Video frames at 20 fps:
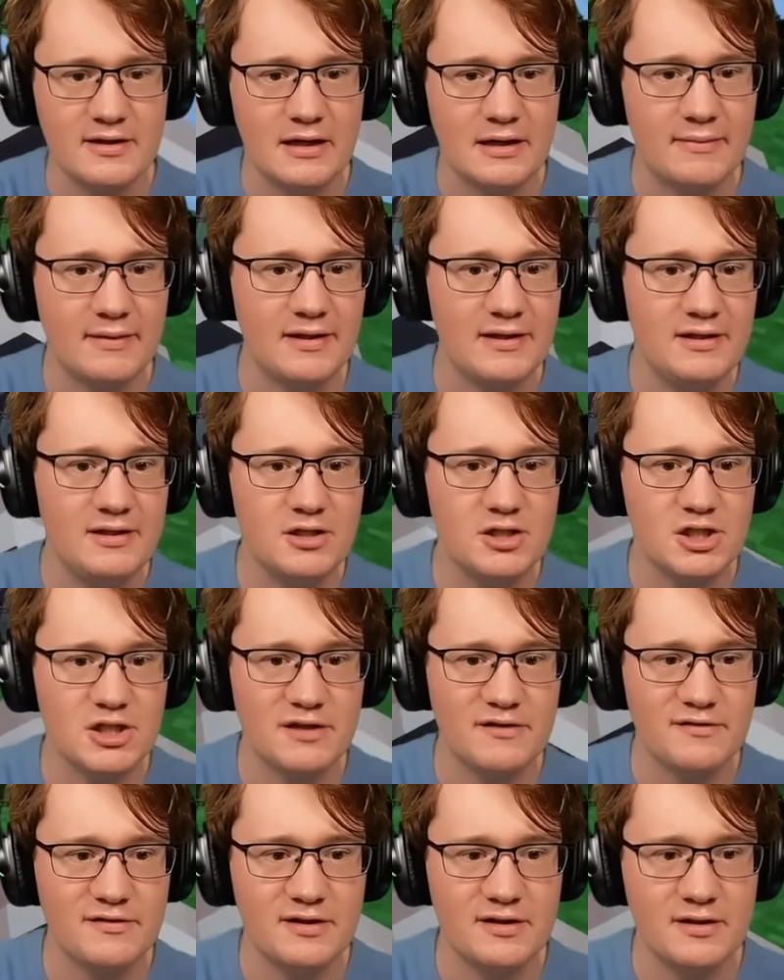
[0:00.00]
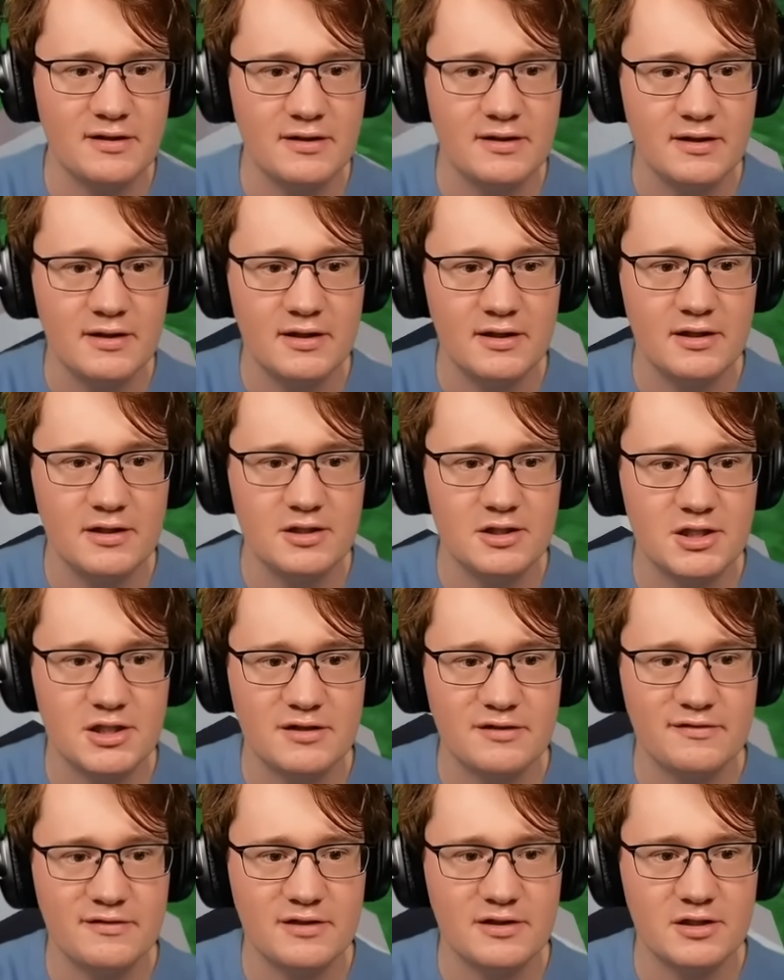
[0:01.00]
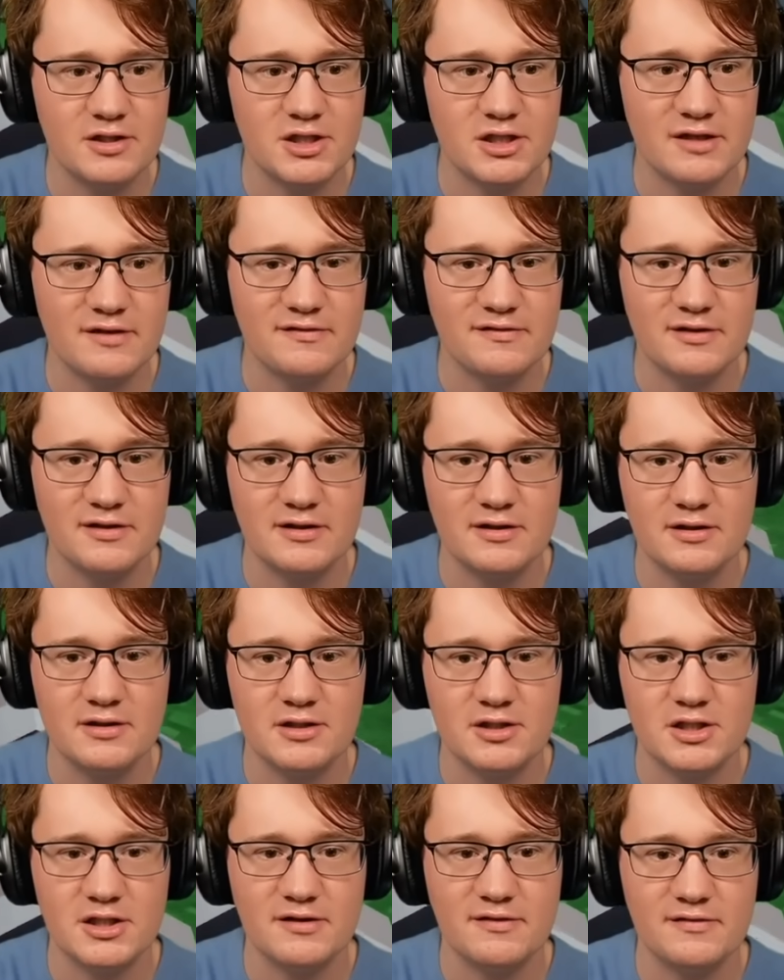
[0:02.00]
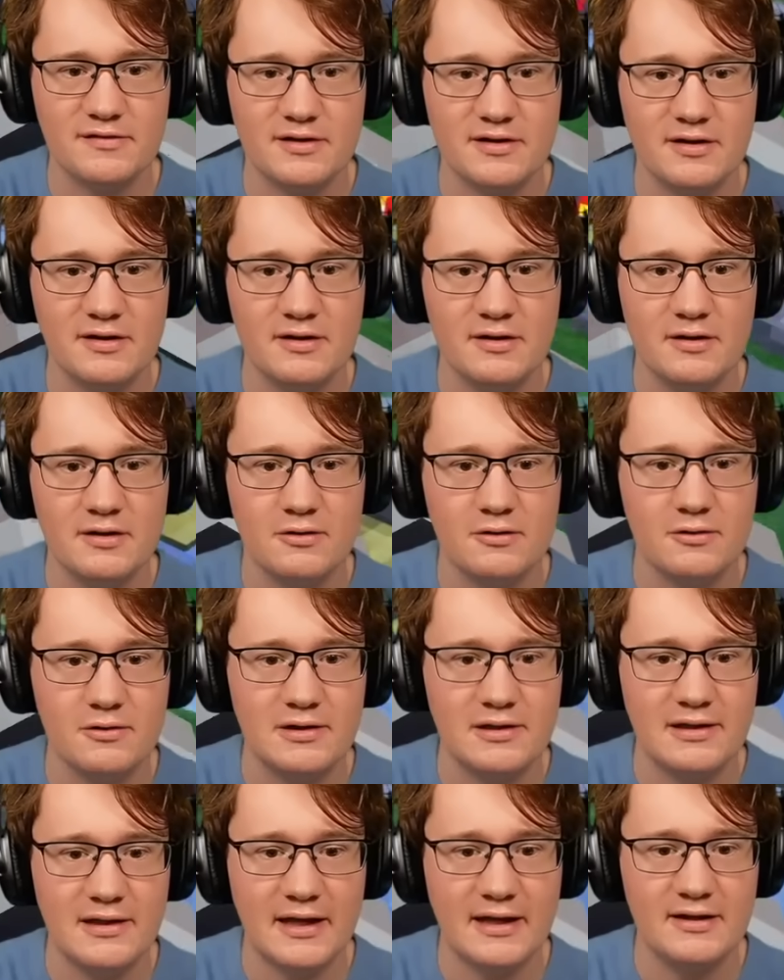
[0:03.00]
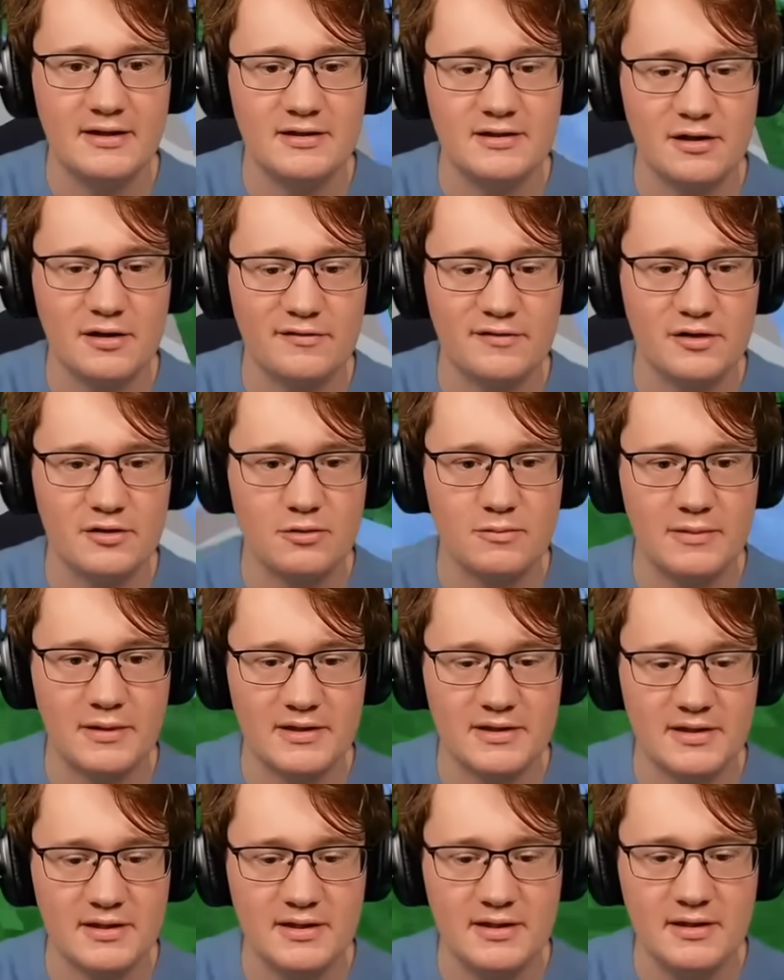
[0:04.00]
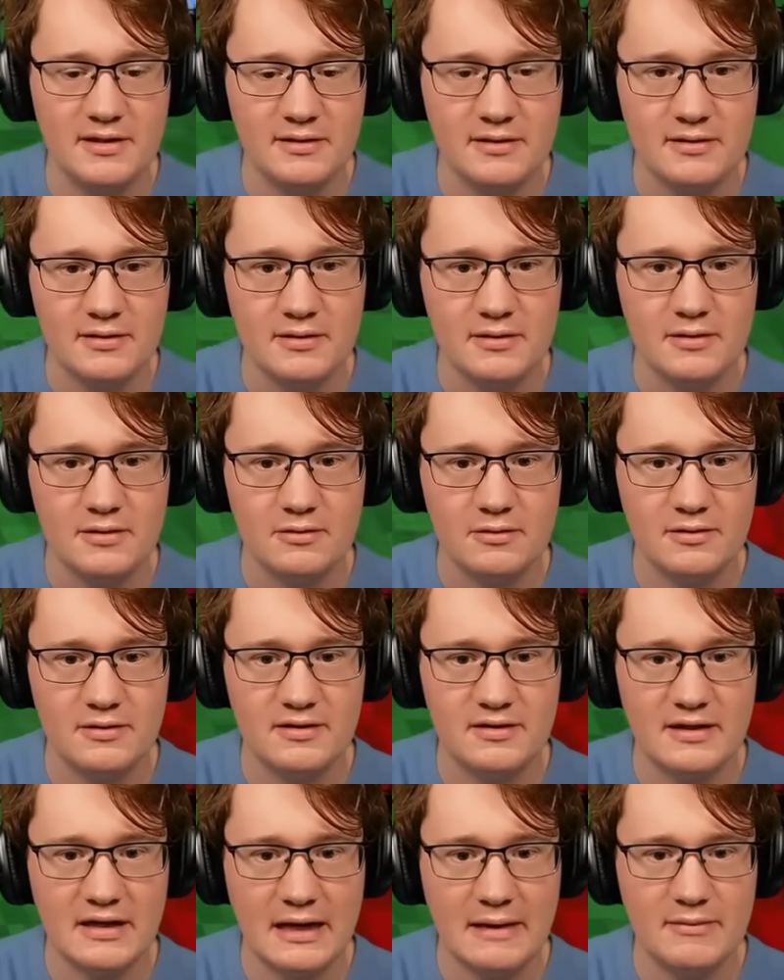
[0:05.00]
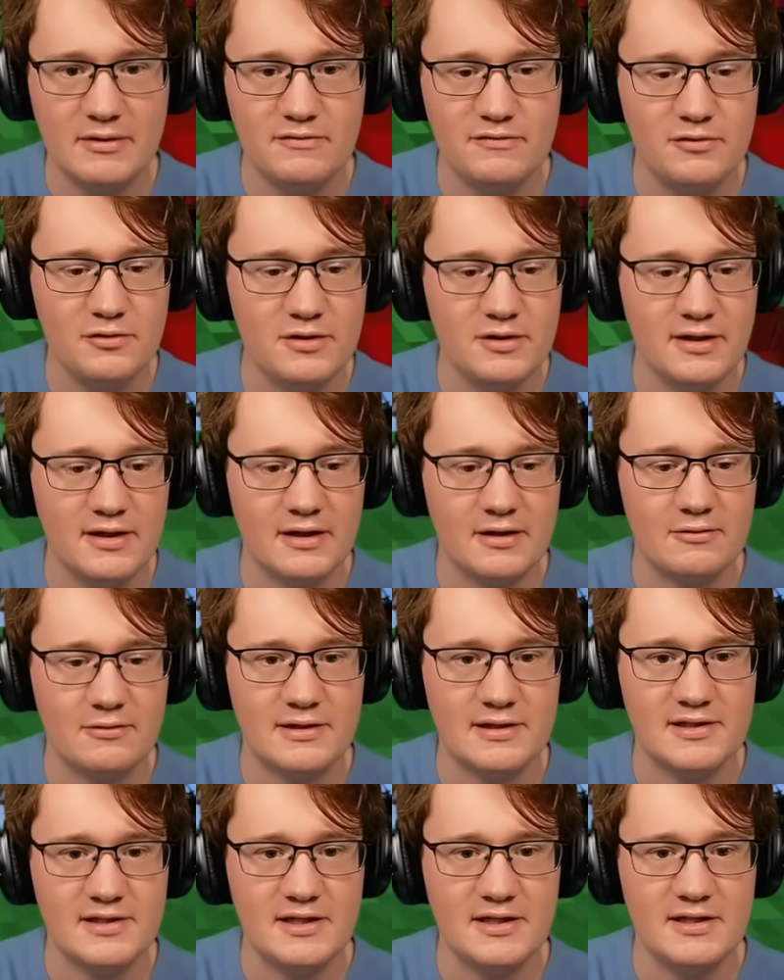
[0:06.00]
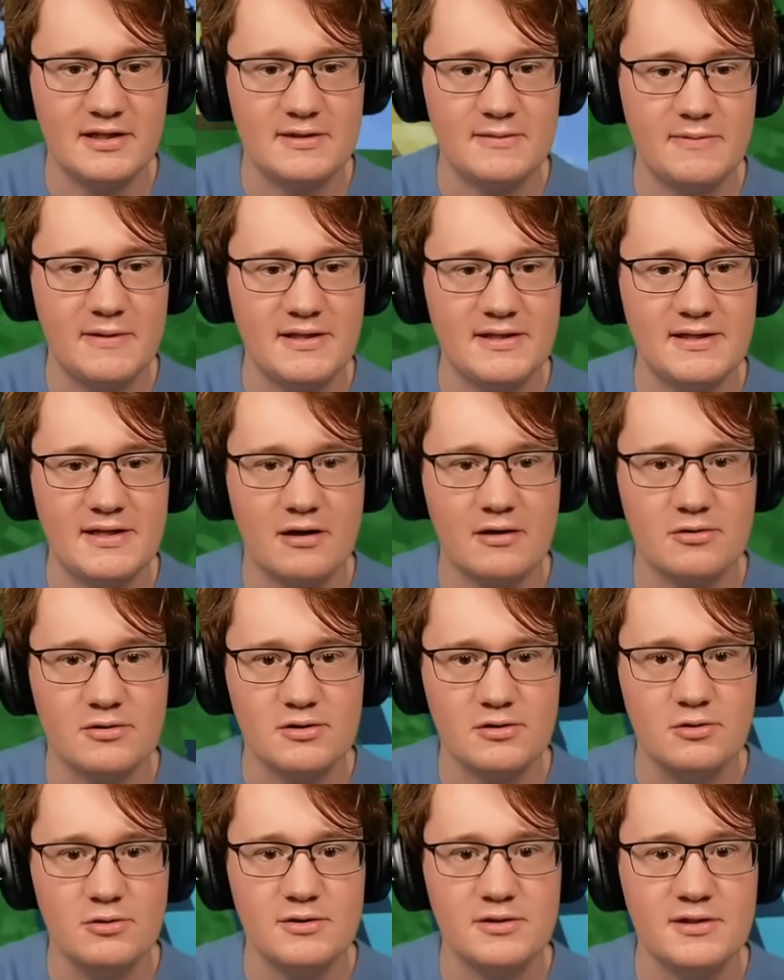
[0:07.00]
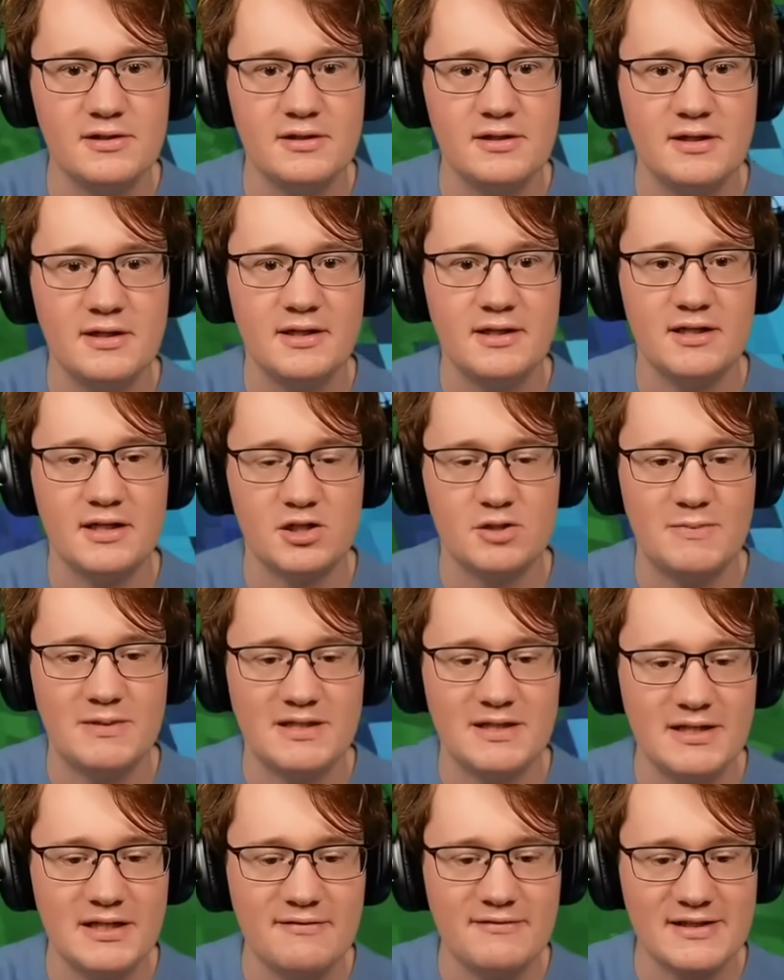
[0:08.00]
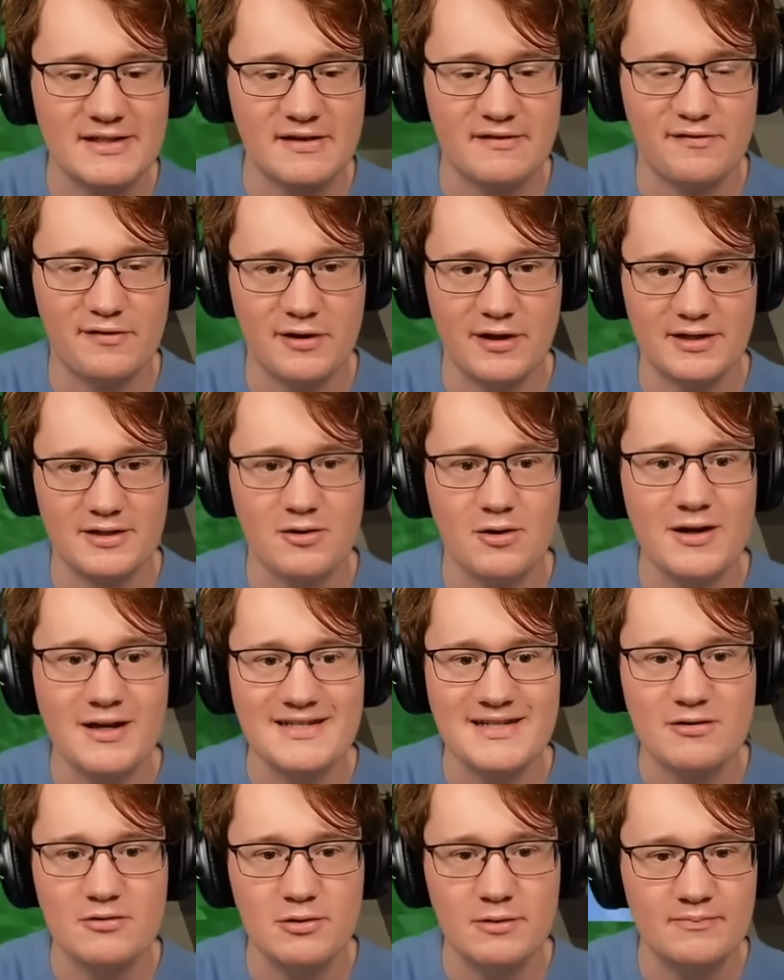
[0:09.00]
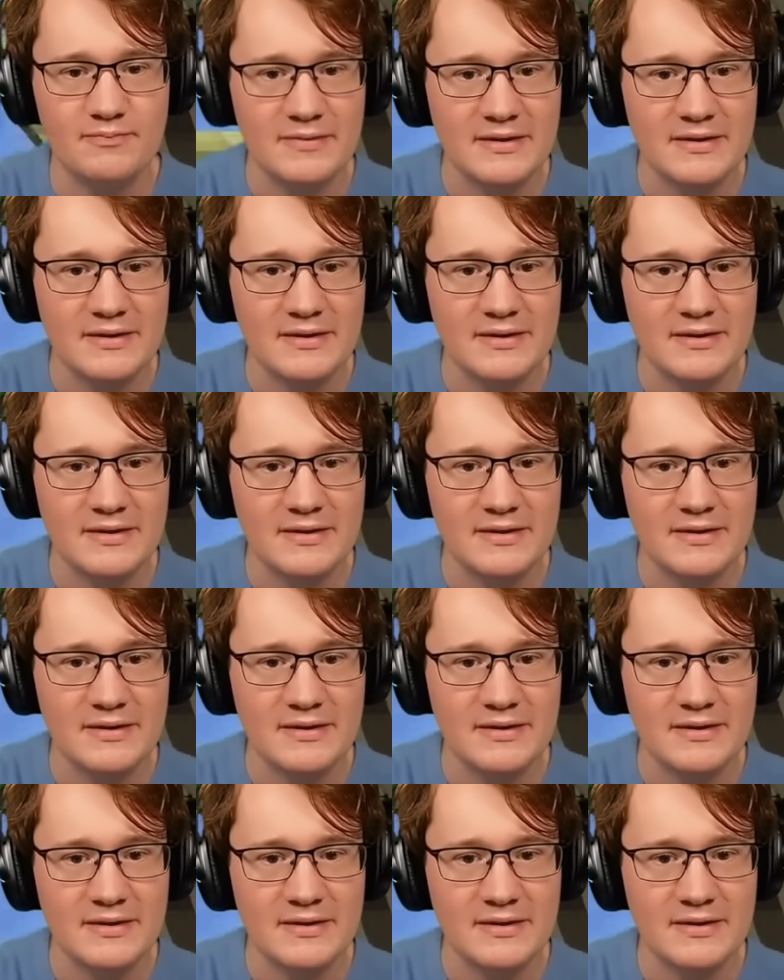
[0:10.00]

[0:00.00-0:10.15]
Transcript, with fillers: Aber hier schafft er, hier schafft er, schafft er, schafft er und landet auf der Druckplatte hier. Und damit würde er quasi den Dispenser auslösen, der später hier Wasser feuert. Okay, sehr cool.